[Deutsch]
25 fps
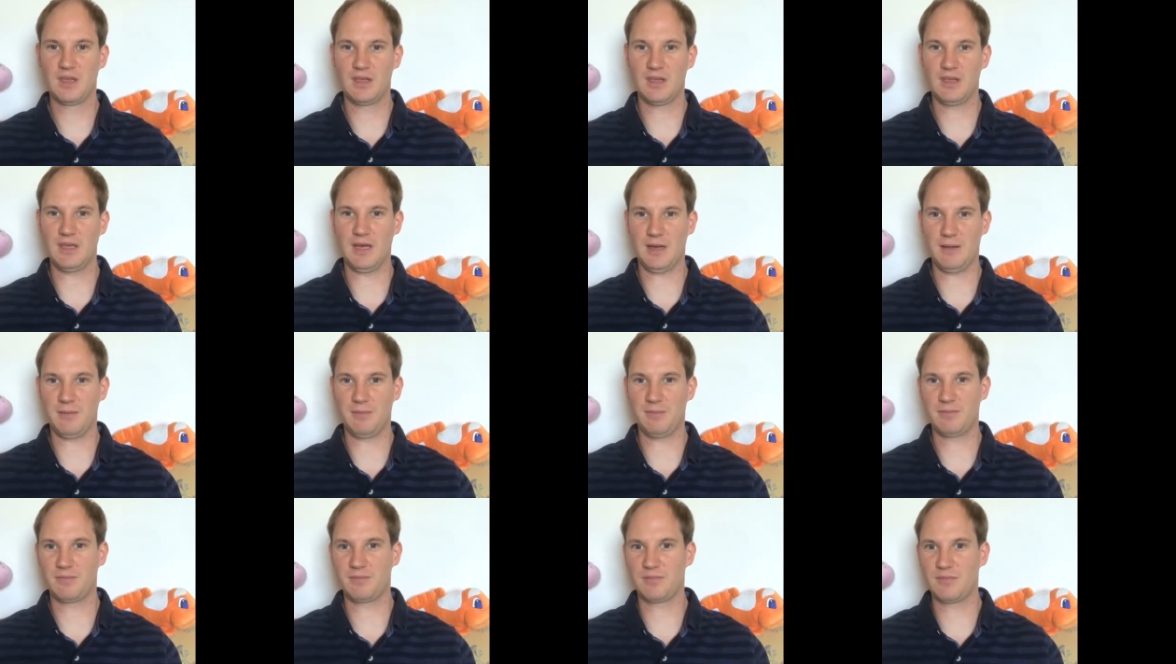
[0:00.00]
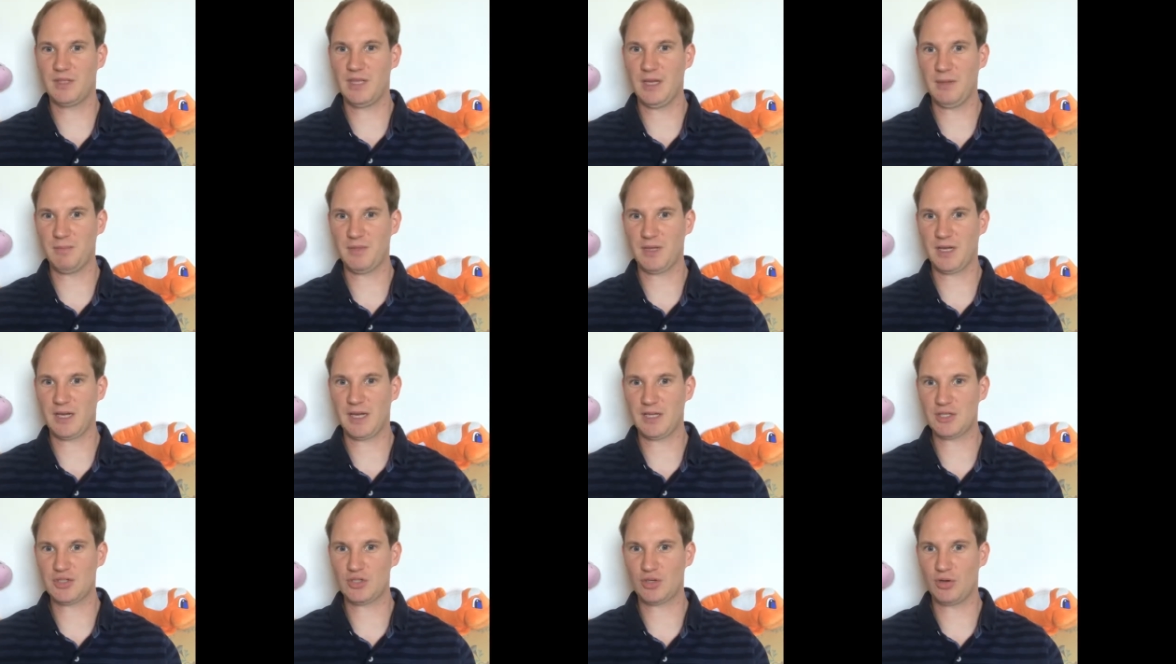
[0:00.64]
Ja, ihr habt ja
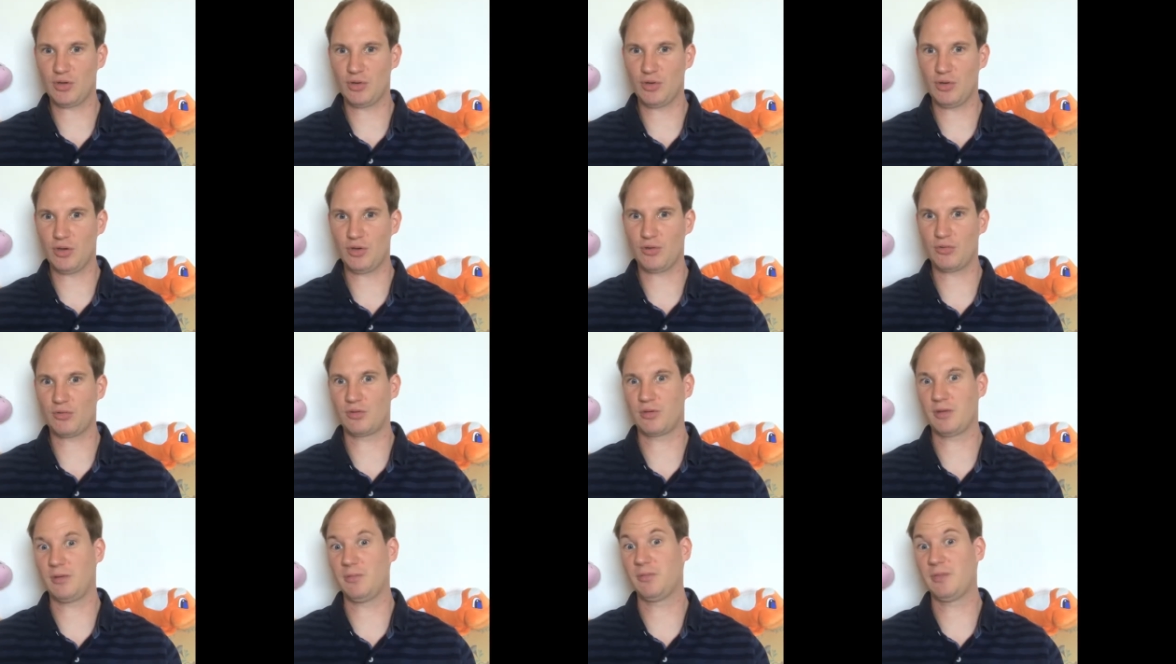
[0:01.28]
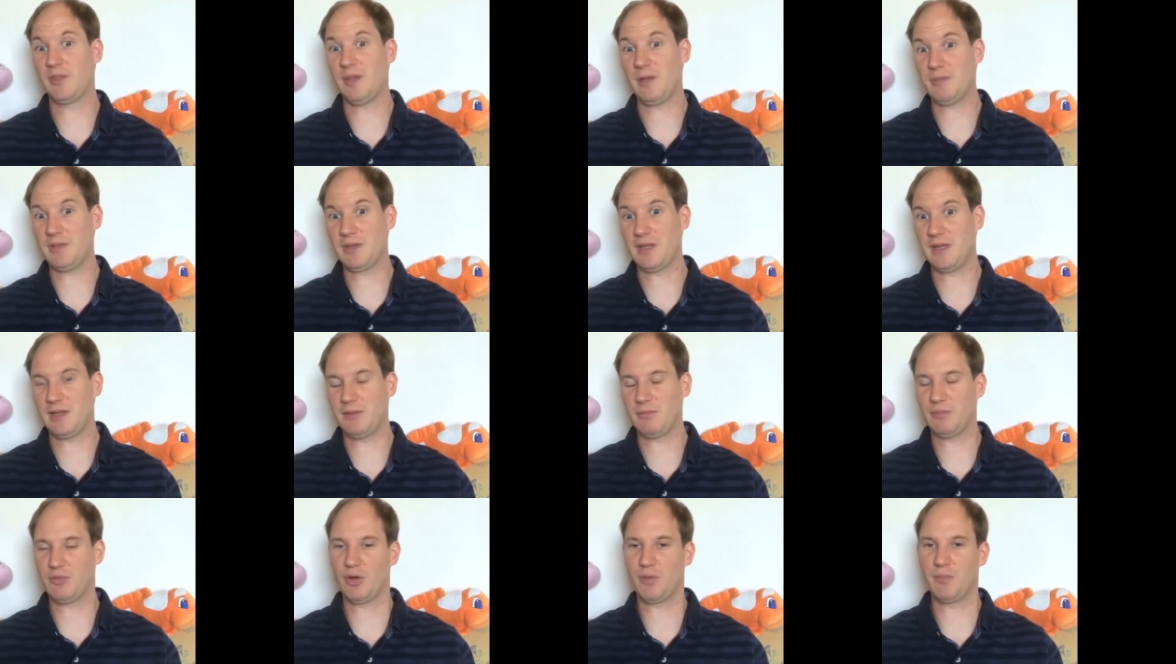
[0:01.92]
gerade schon gehört und den Thumbnail
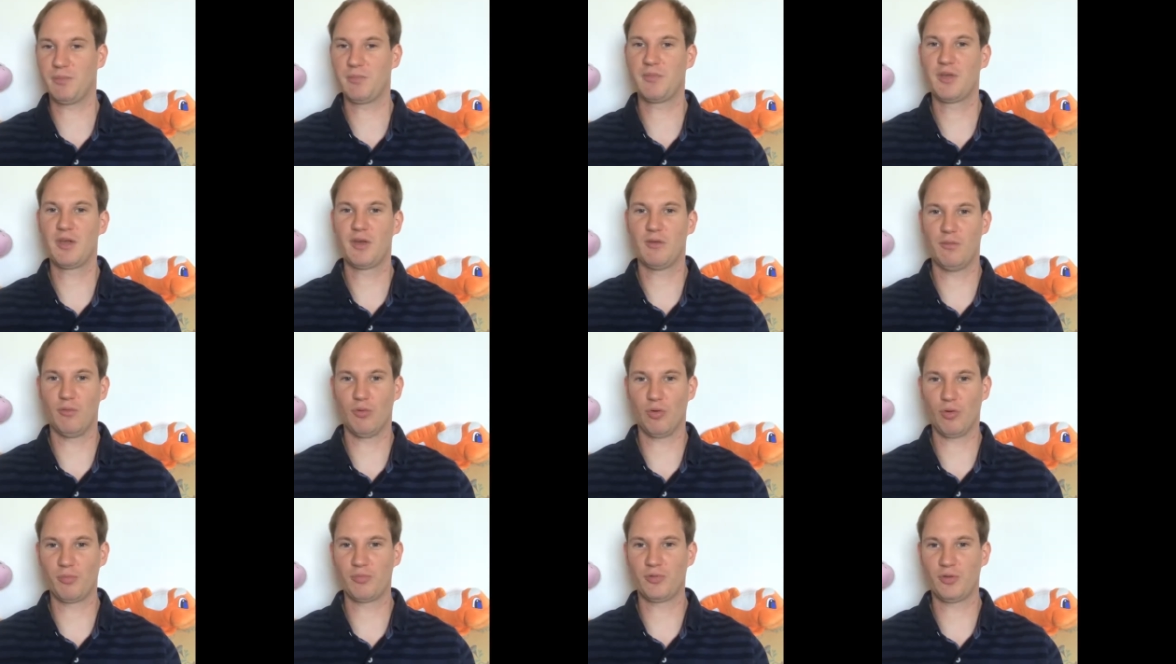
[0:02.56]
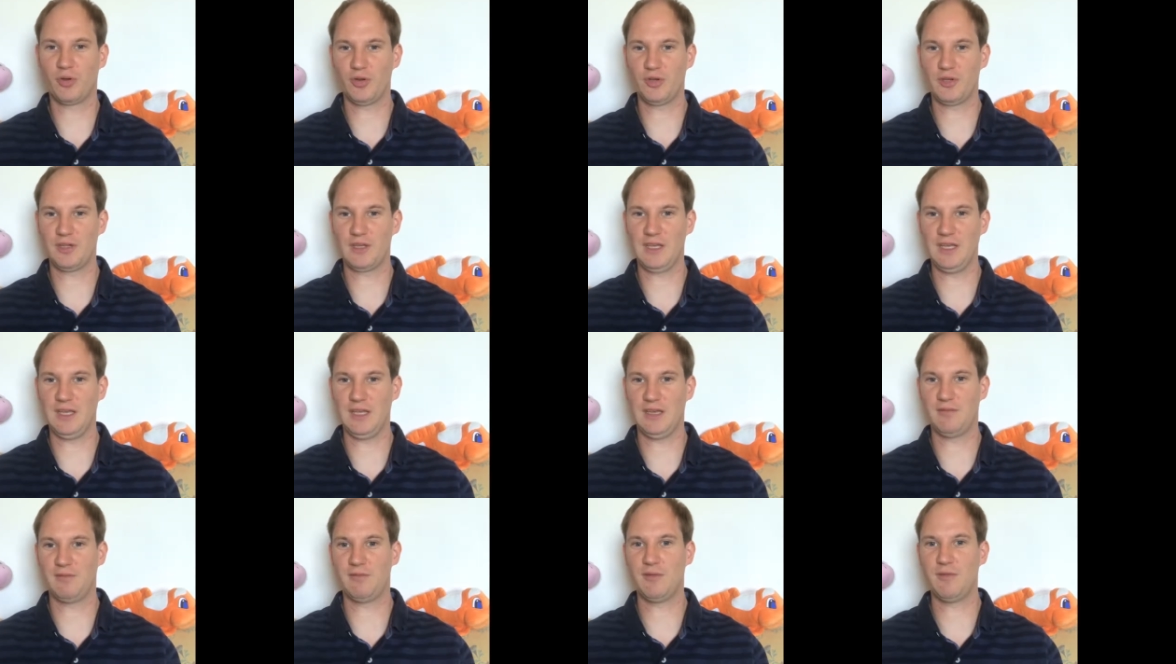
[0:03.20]
entnommen, worum es heute
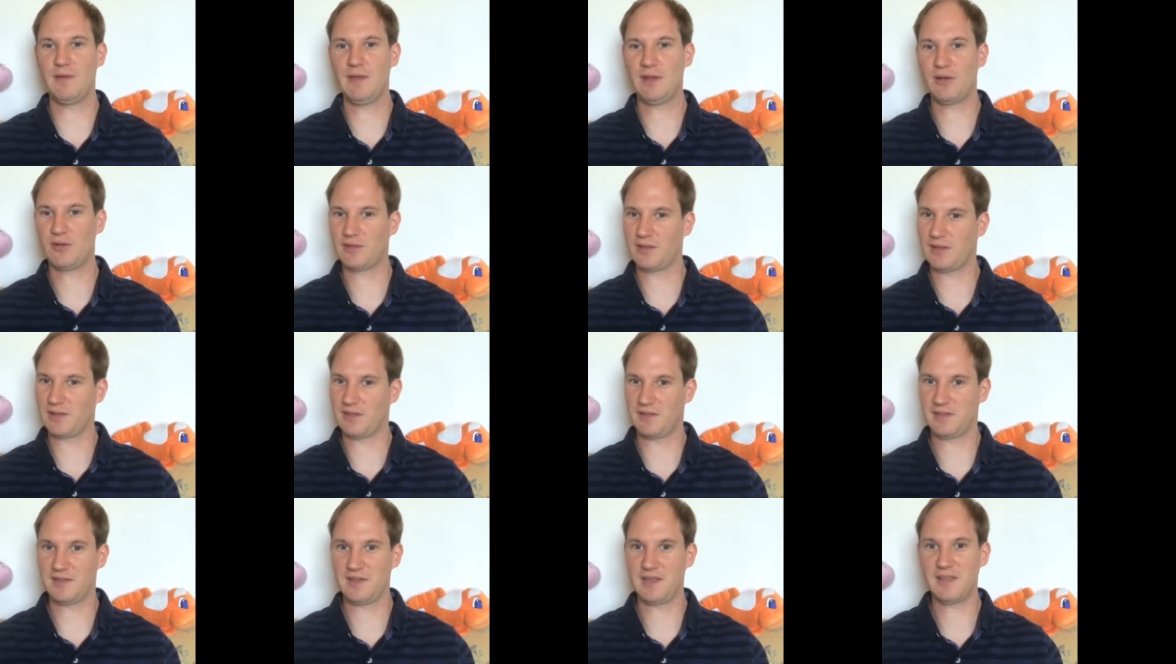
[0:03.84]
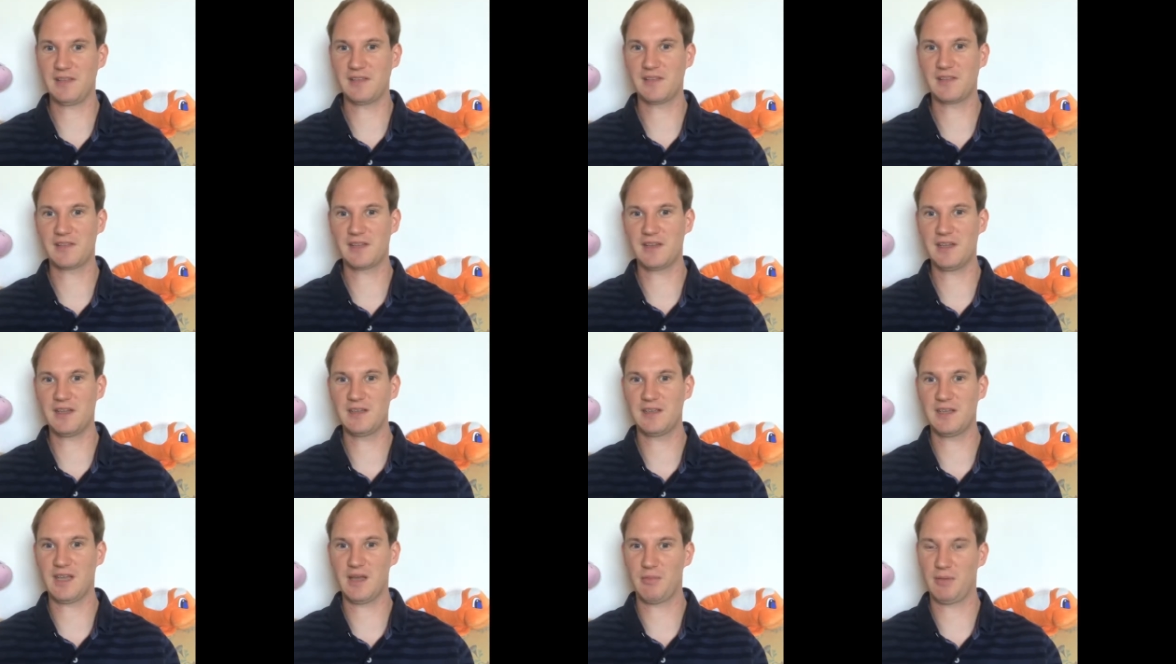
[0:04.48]
geht. Wir werden uns jetzt als erstes
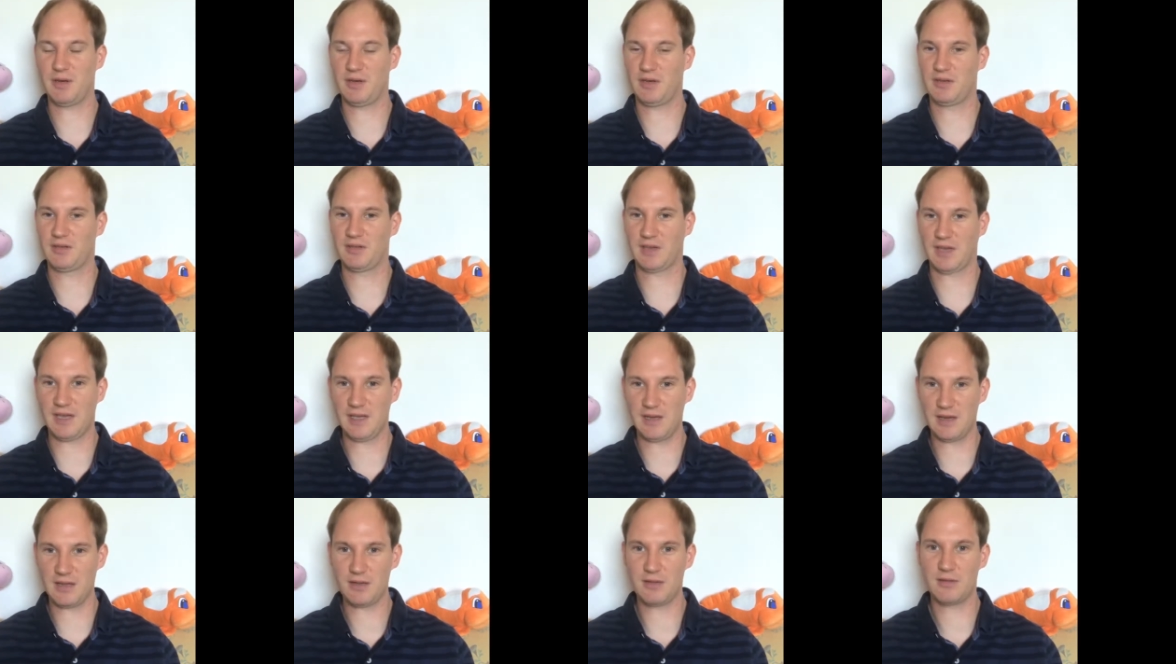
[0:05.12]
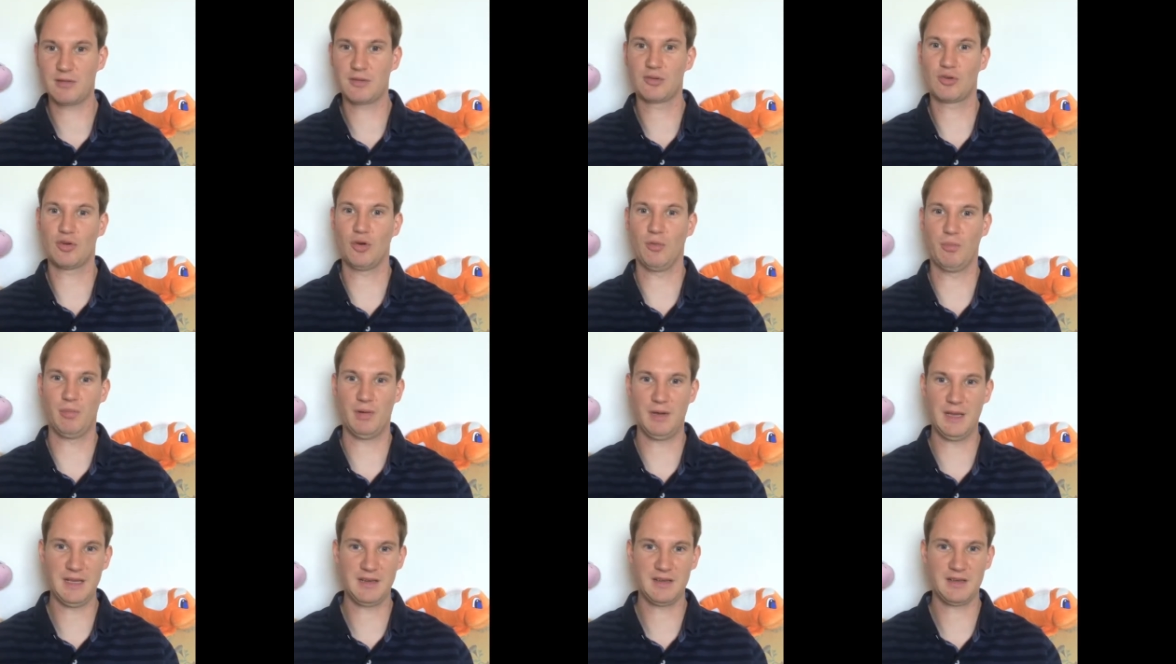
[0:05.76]
gleich einmal den Trailer
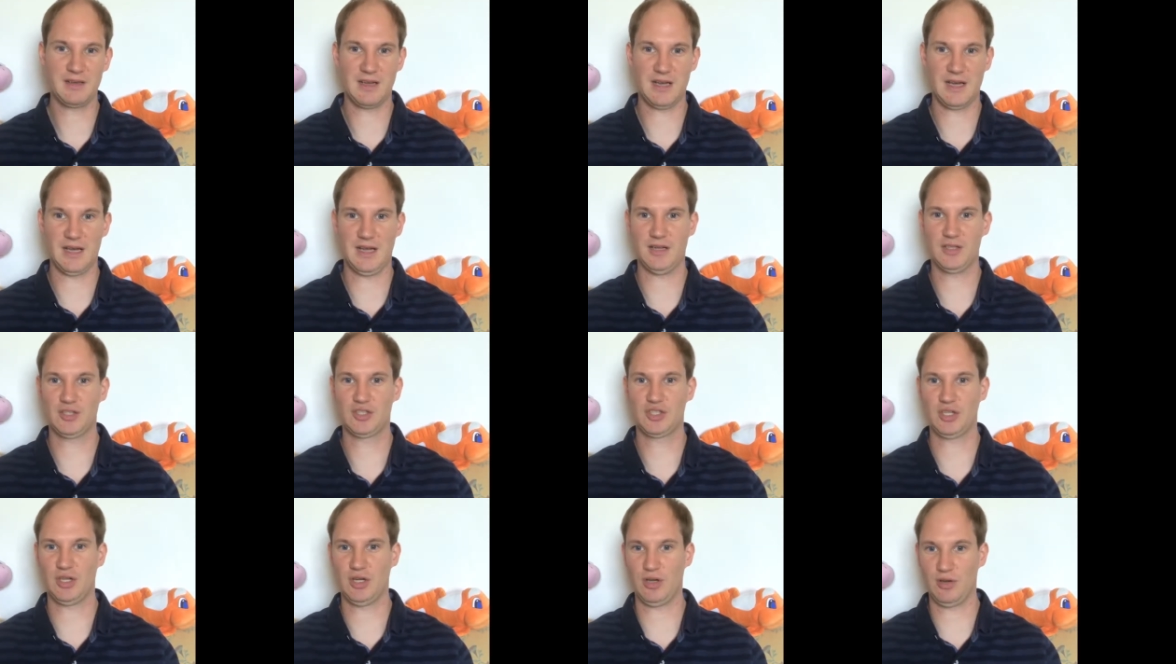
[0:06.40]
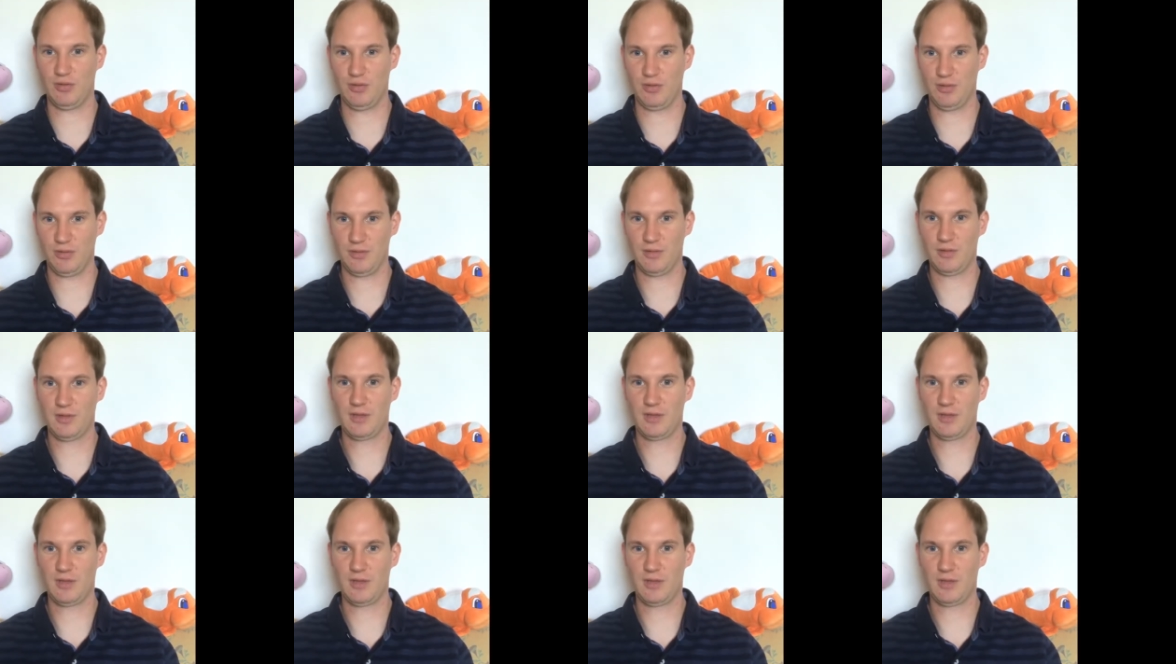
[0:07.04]
komplett anschauen.